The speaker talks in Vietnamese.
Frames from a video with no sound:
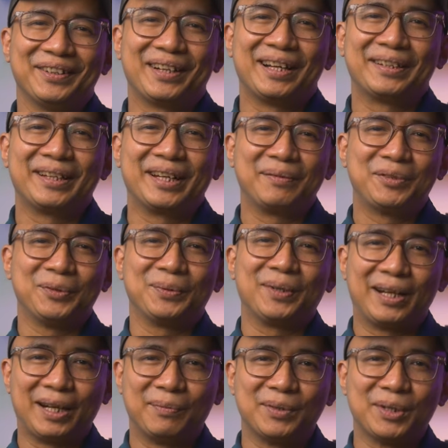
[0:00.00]
Hello các anh em, chúng
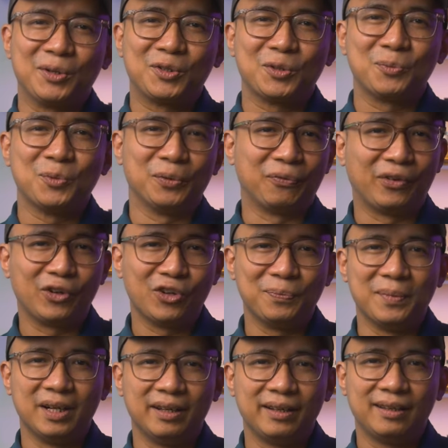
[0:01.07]
ta lại gặp nhau trong một
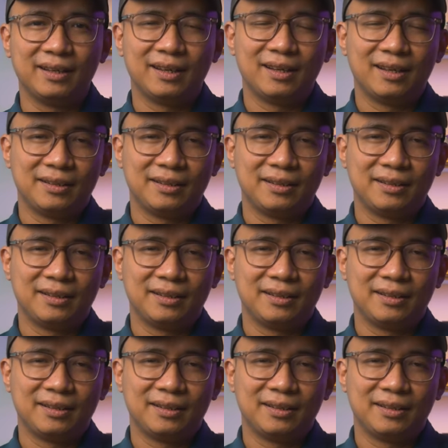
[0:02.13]
video mới.